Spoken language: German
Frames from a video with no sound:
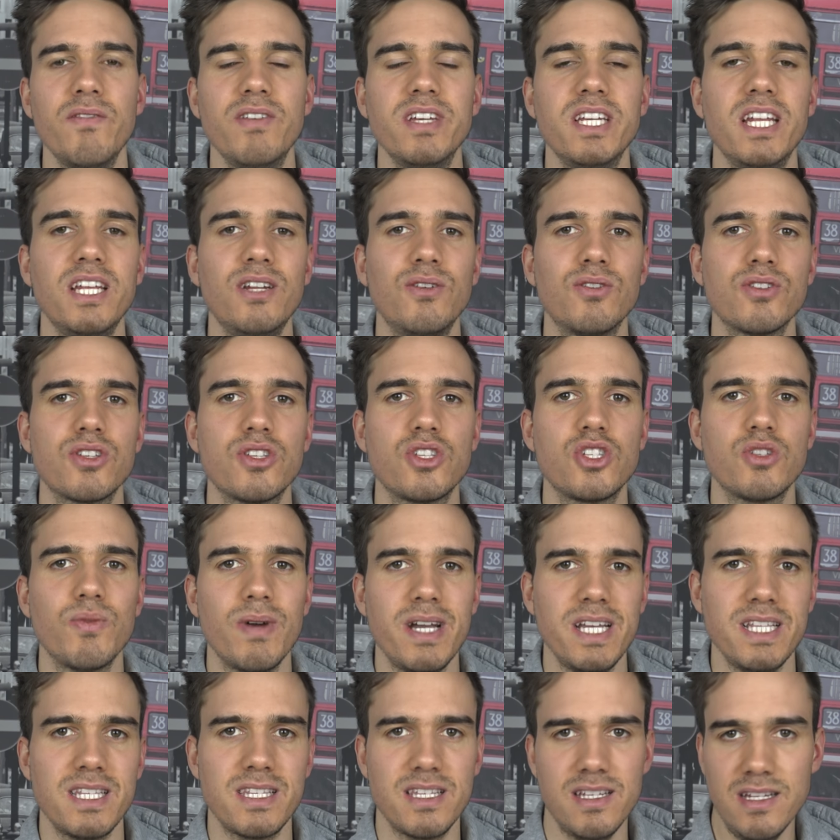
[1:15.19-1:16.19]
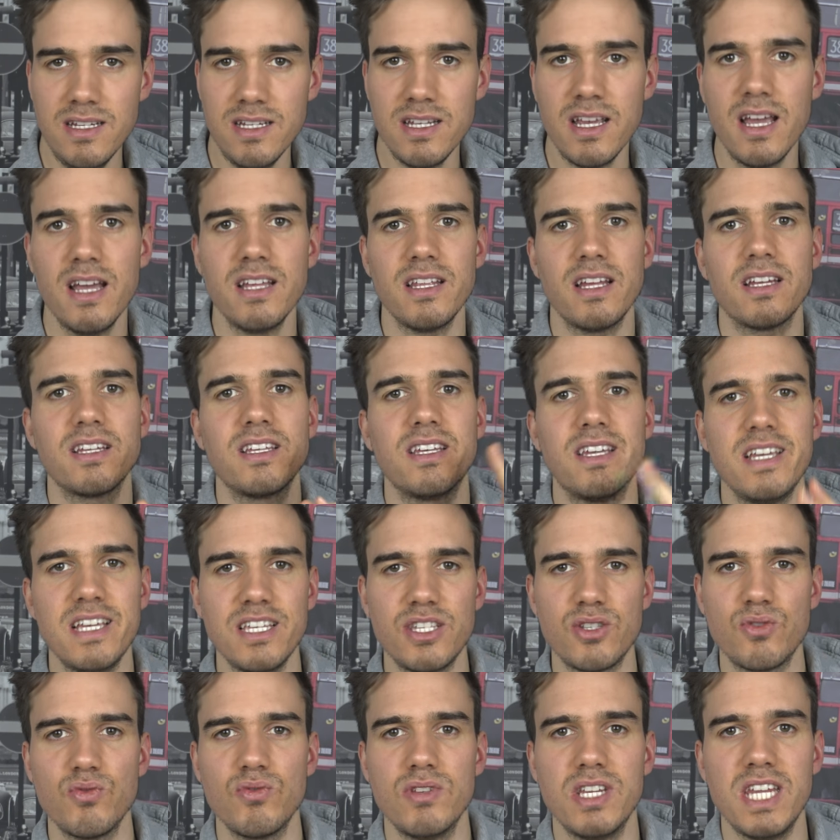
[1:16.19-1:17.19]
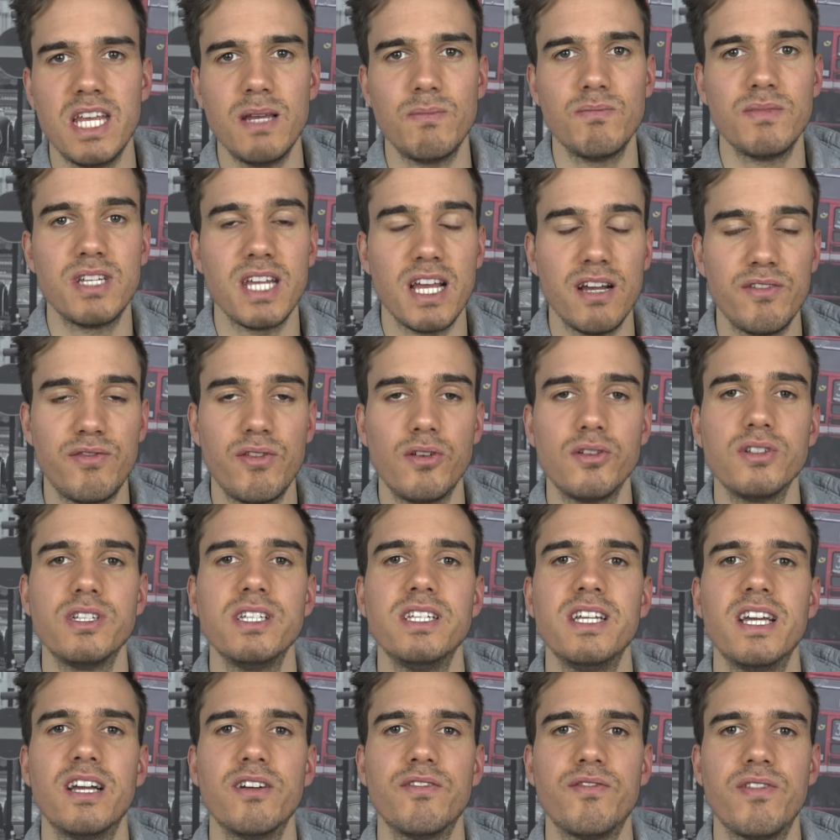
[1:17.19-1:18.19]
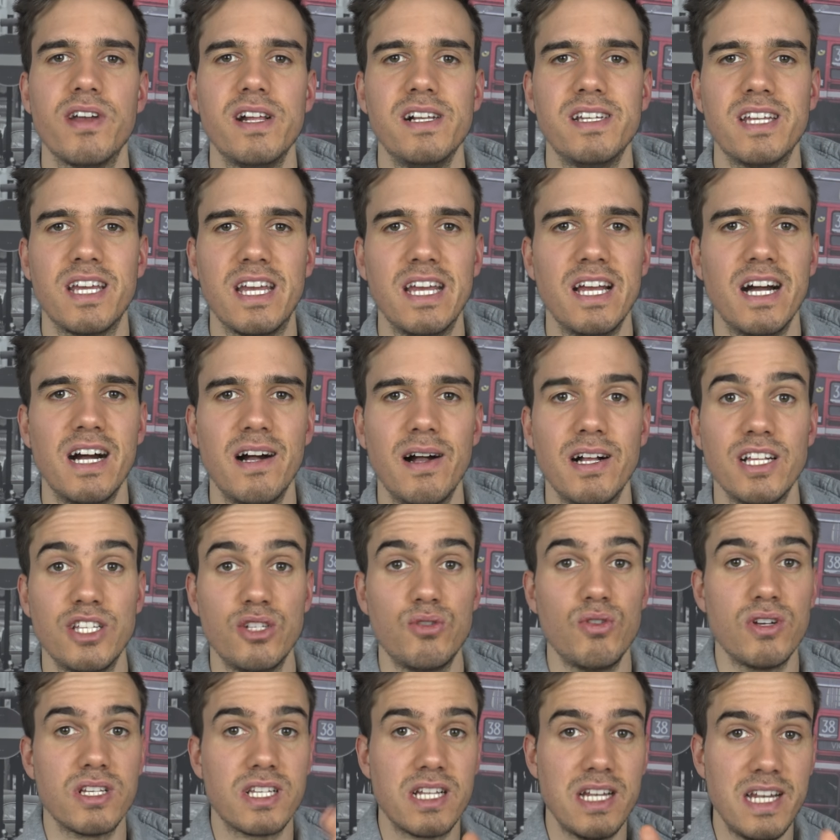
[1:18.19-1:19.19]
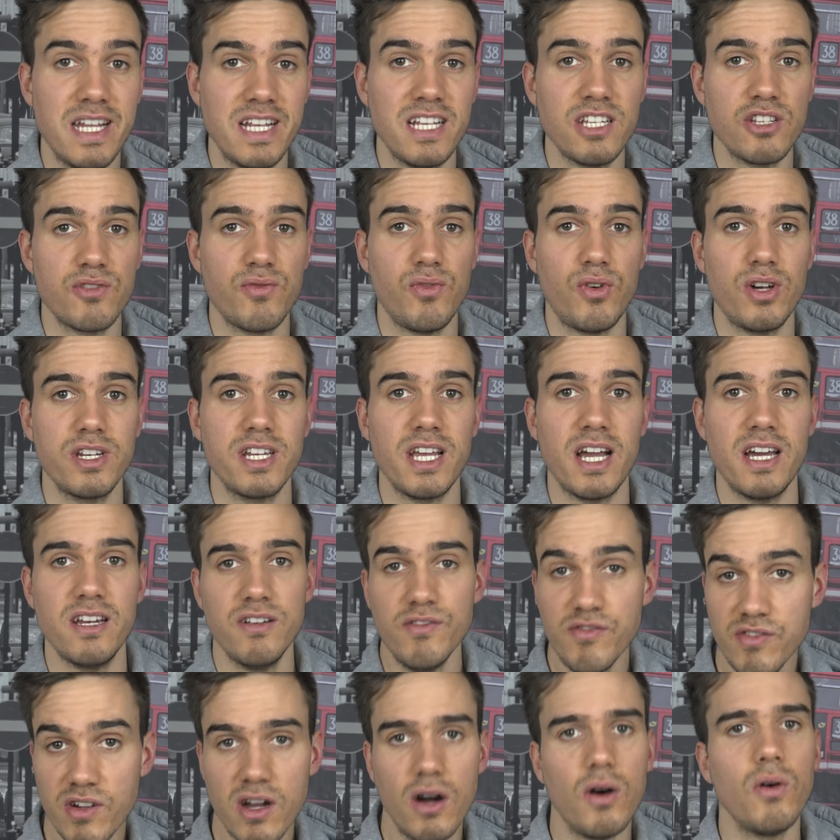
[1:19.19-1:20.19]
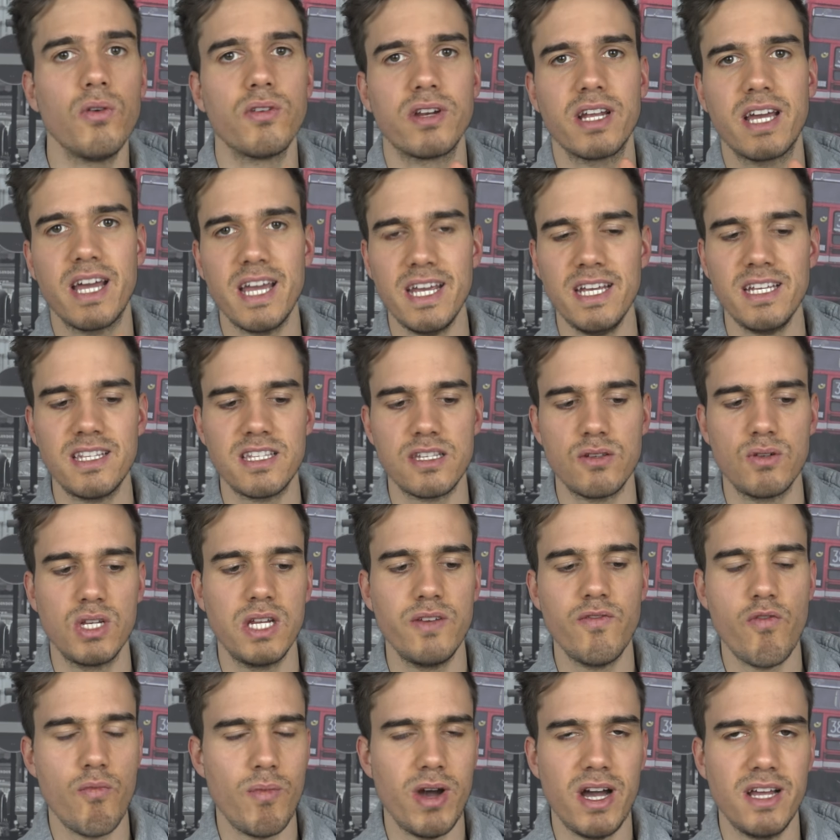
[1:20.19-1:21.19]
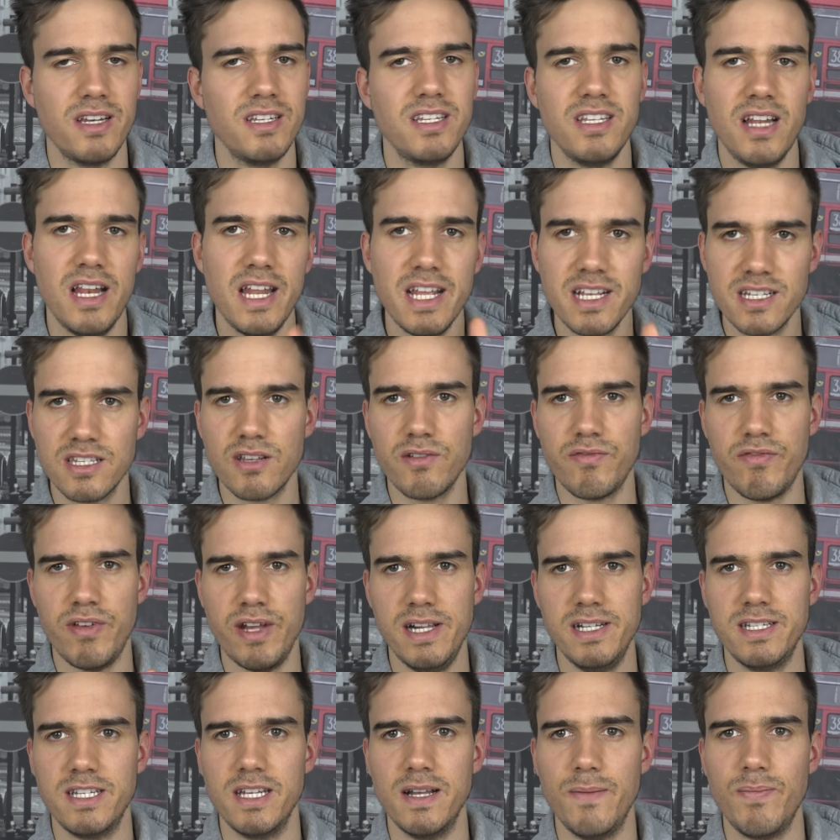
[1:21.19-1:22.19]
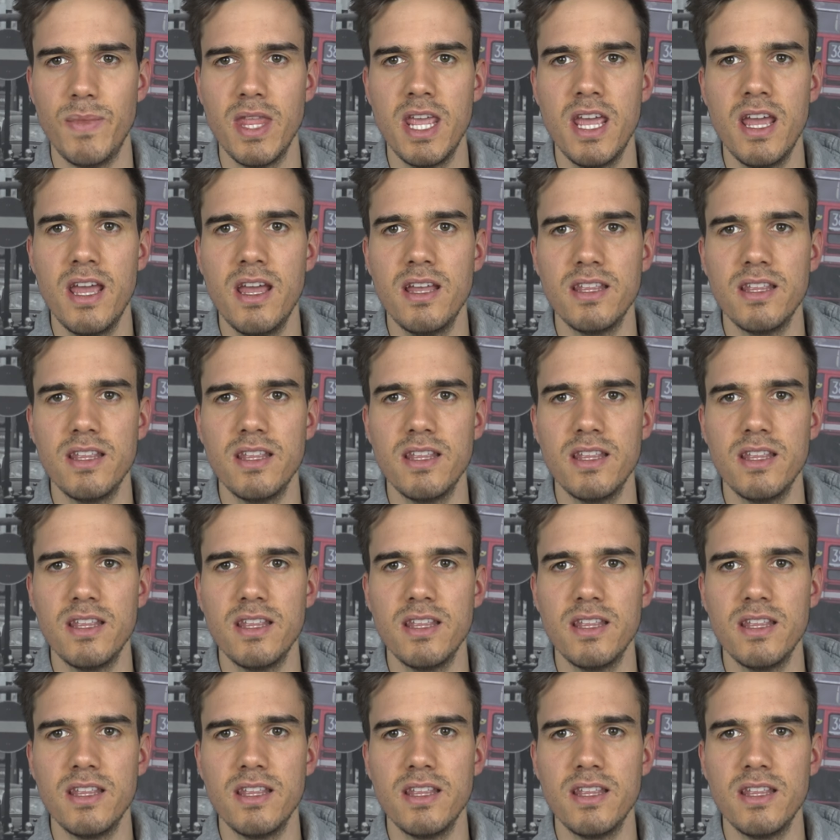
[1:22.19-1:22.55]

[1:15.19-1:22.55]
Wenn die nur zu zweit sind, dann gehst du neben der Frau, die dir gefällt, her. Also du hast links vor dir eine Frau und rechts, und nehmen wir mal an, die links gefällt dir.